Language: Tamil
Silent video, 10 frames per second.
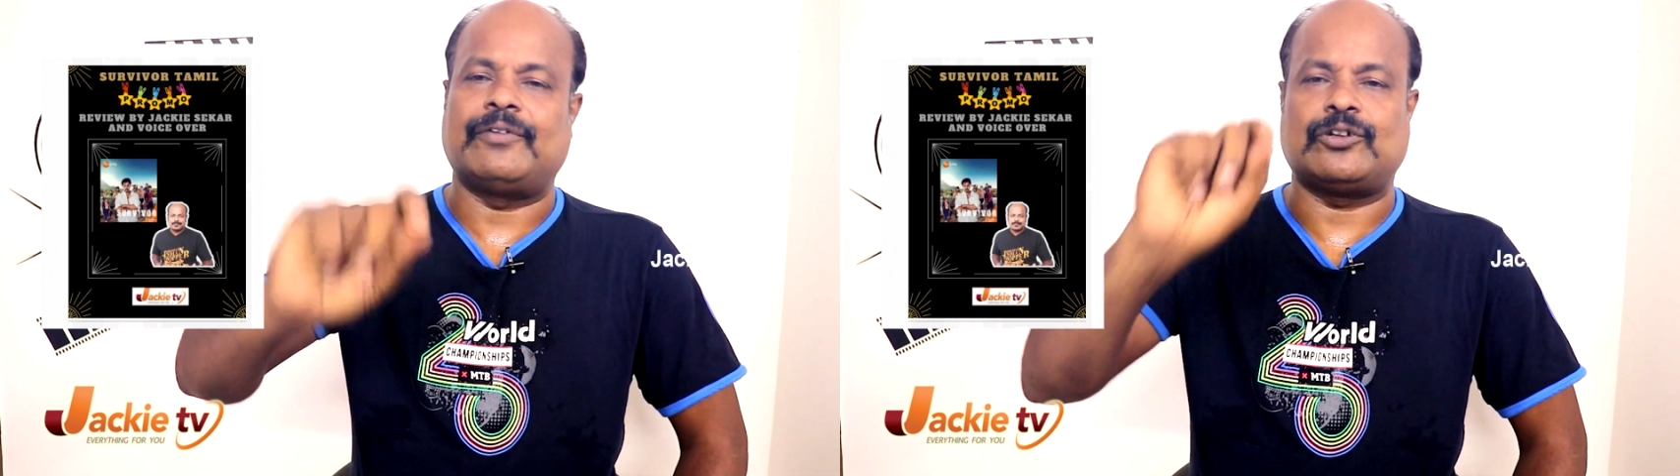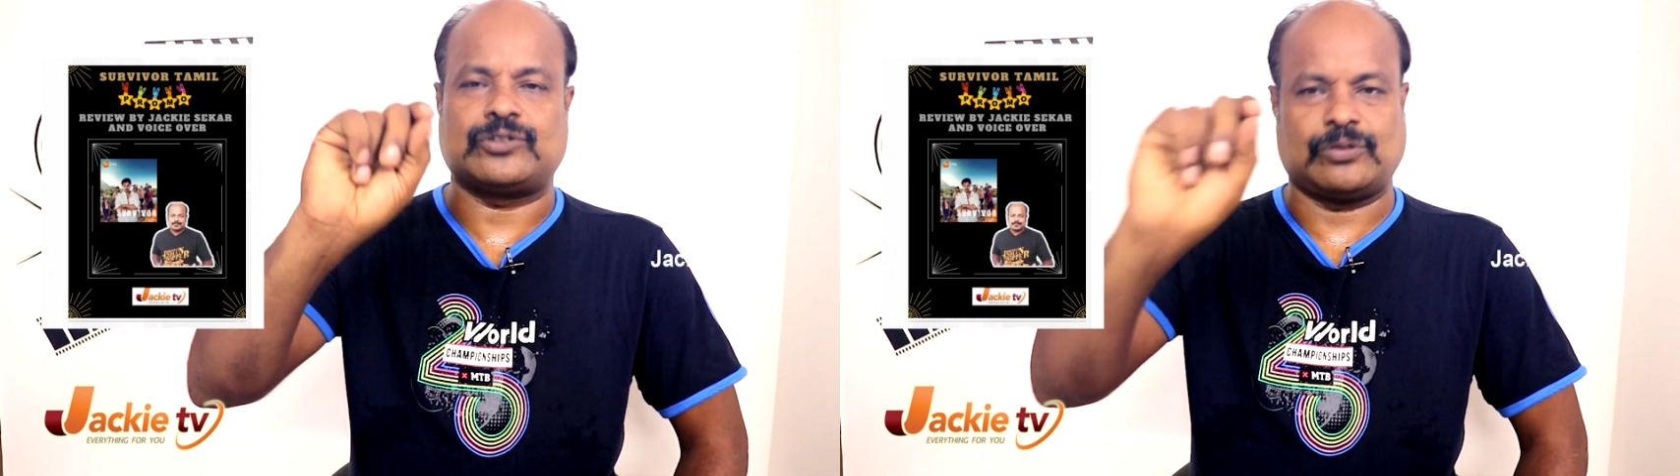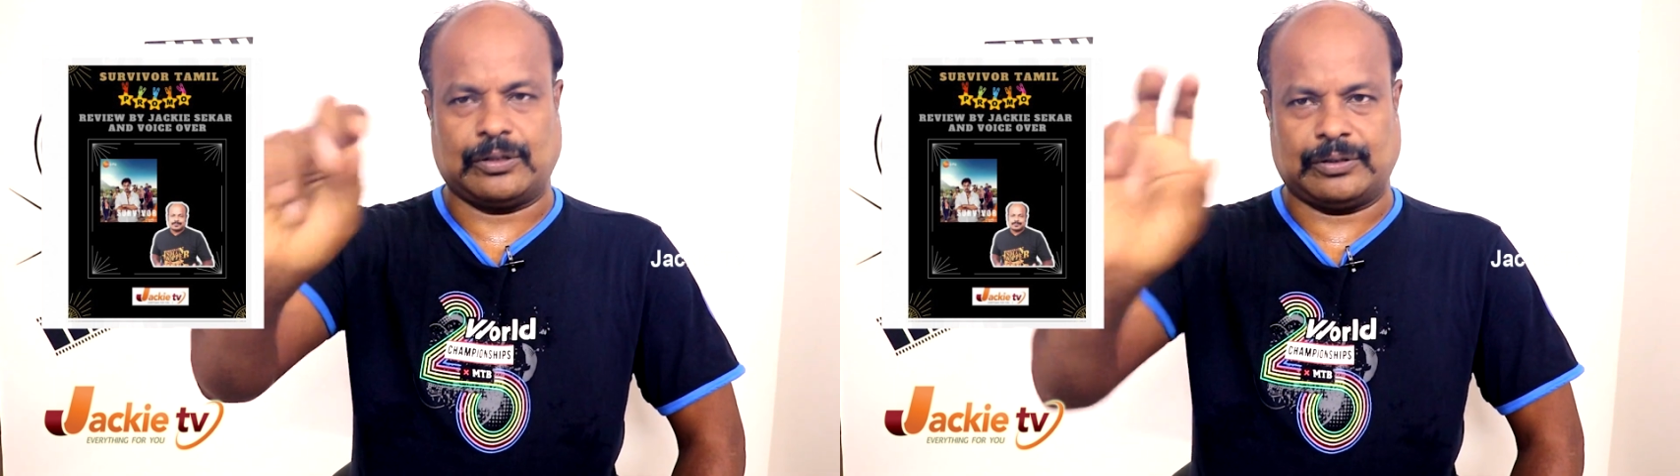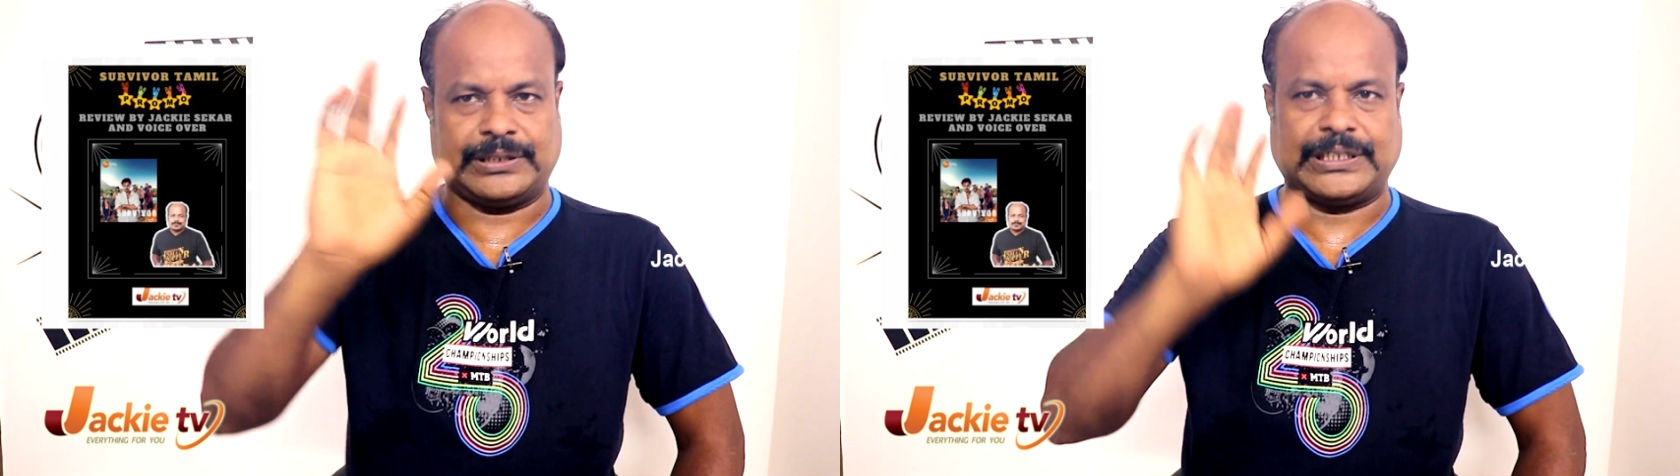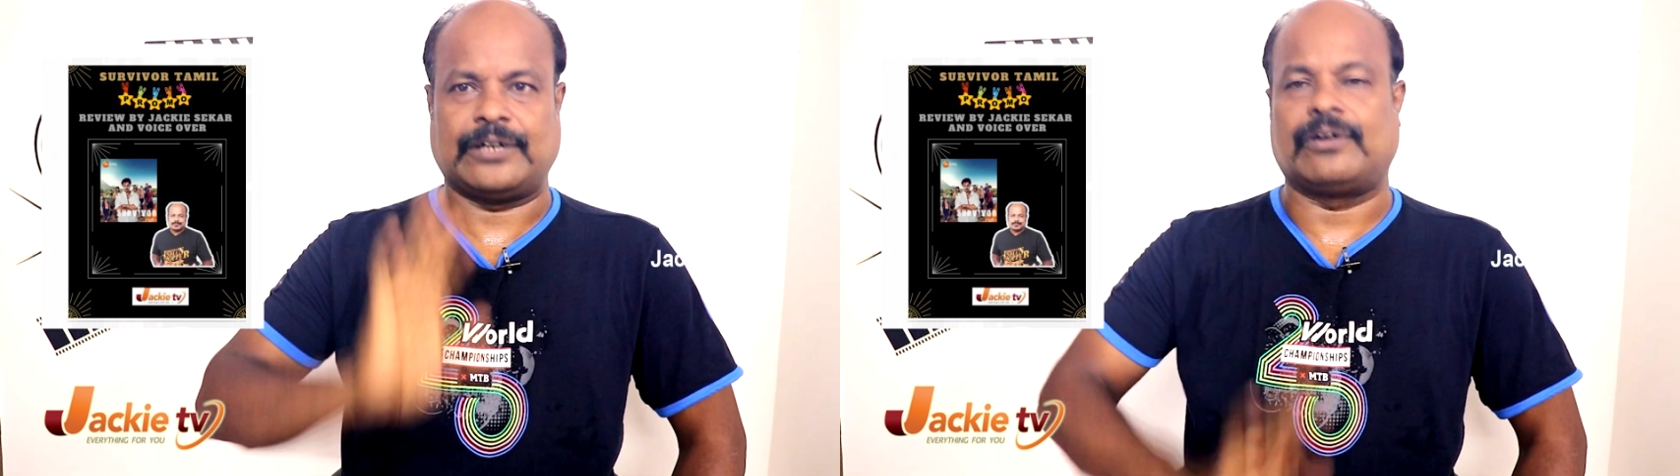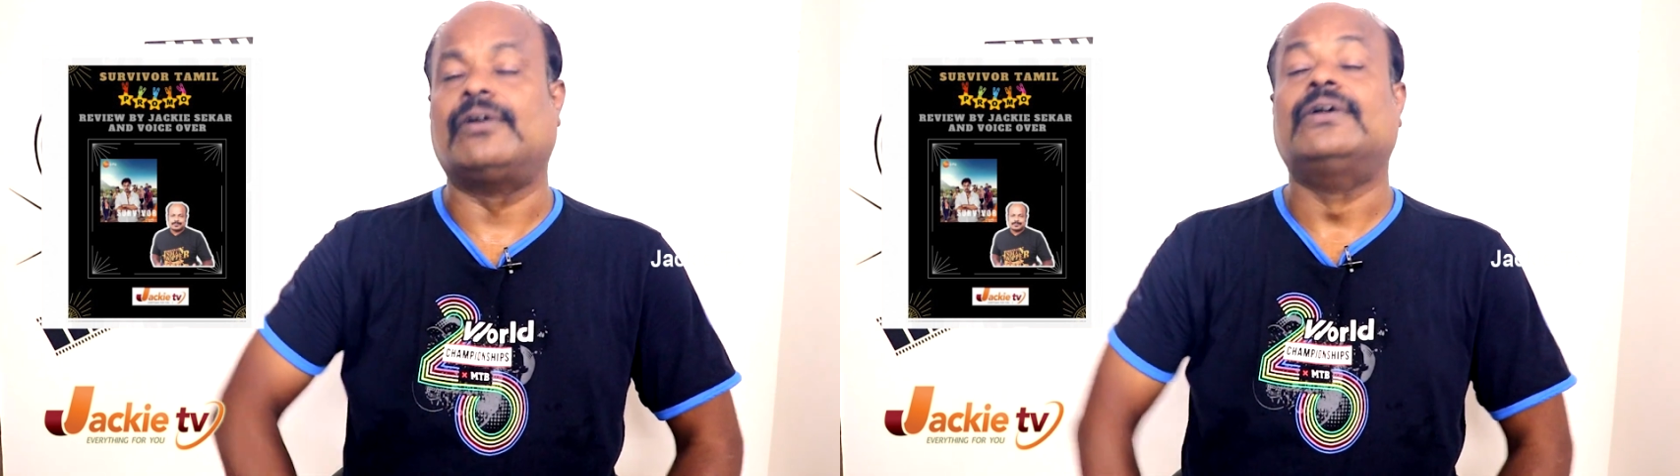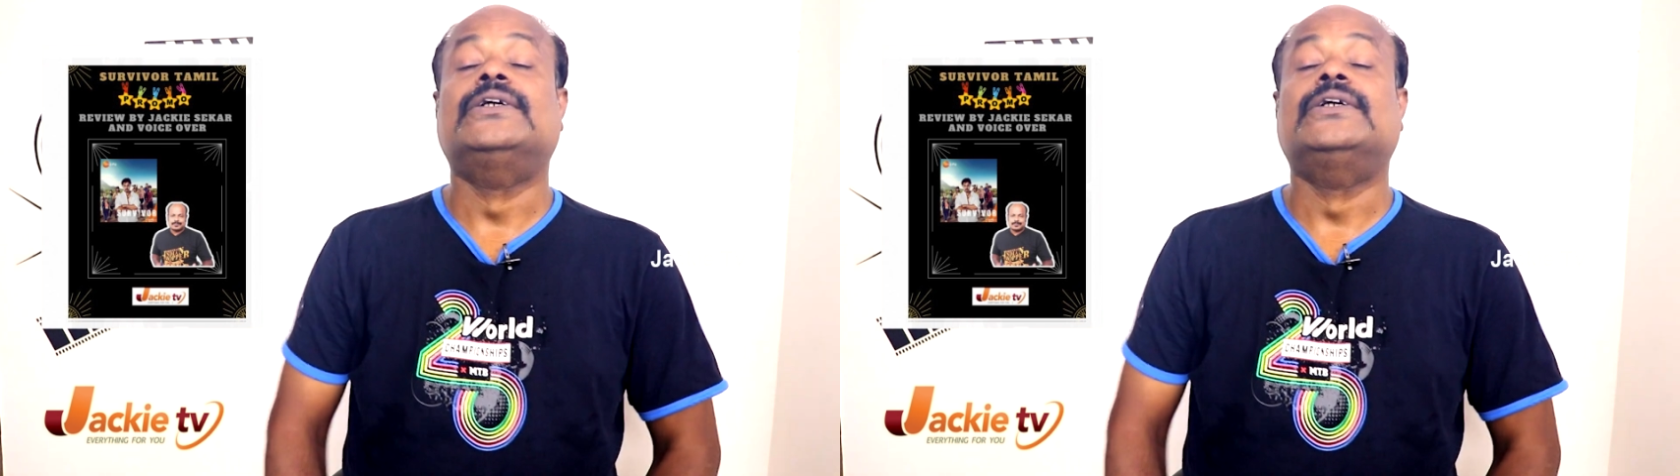வீடியோஸும் உங்களை வந்து சேரும்